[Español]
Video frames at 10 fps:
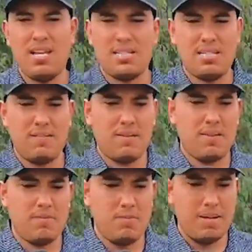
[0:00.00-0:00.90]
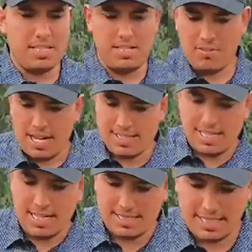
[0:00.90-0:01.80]
Se va a ver muy parecido a
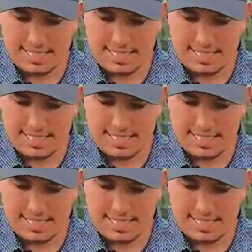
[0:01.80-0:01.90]
esta, esta ya